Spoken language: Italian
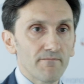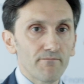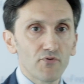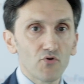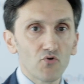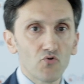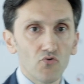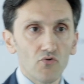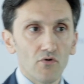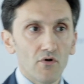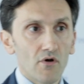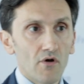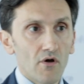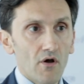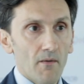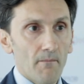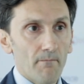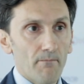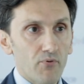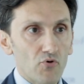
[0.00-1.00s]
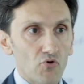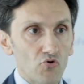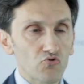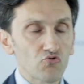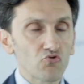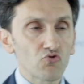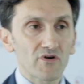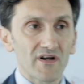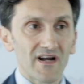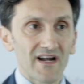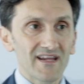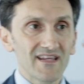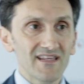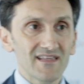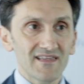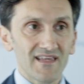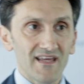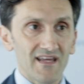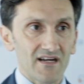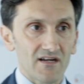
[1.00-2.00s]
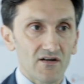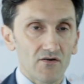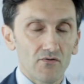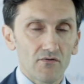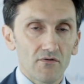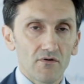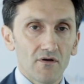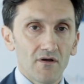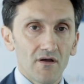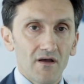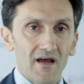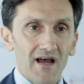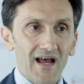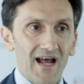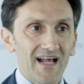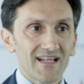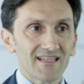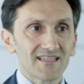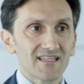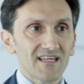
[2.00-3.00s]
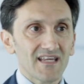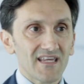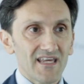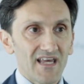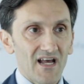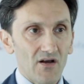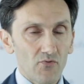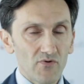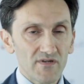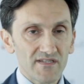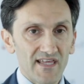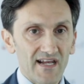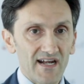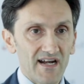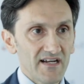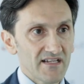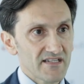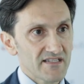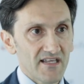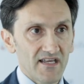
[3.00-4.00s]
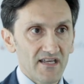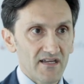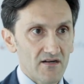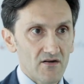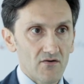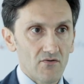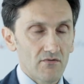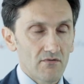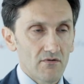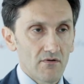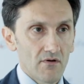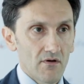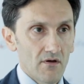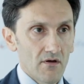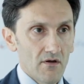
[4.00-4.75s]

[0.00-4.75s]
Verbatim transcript: di più produrre all'interno anziché acquistare all'esterno.